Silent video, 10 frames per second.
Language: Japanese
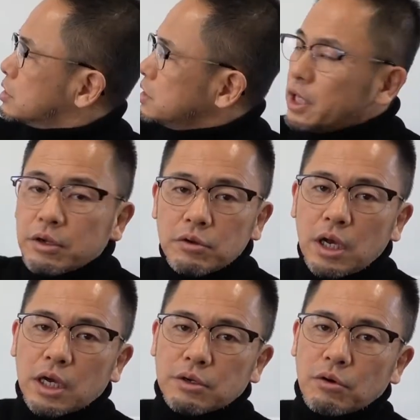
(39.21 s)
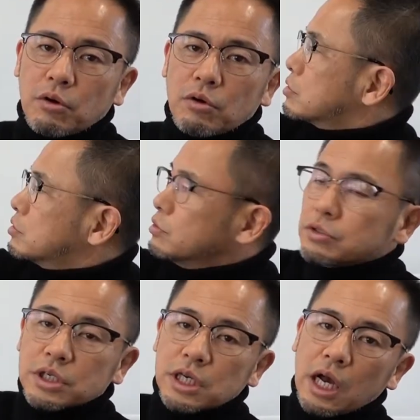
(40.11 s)
家の中の
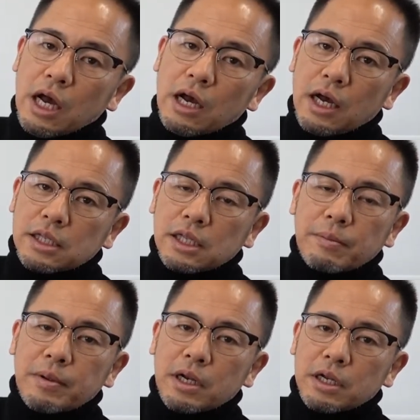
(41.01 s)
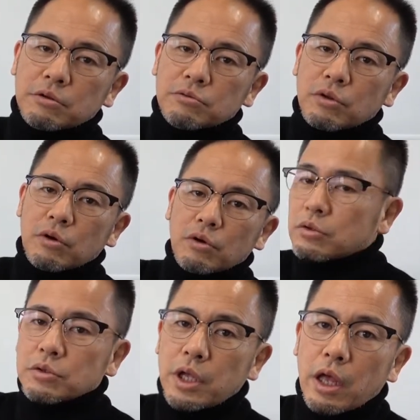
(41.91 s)
空気が温められると
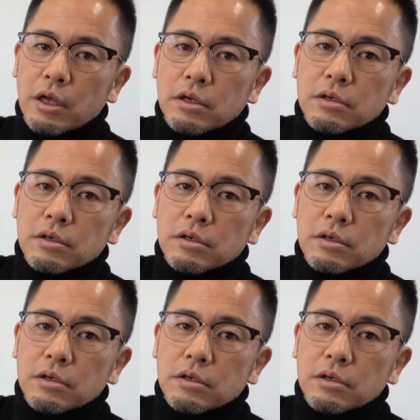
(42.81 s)
当然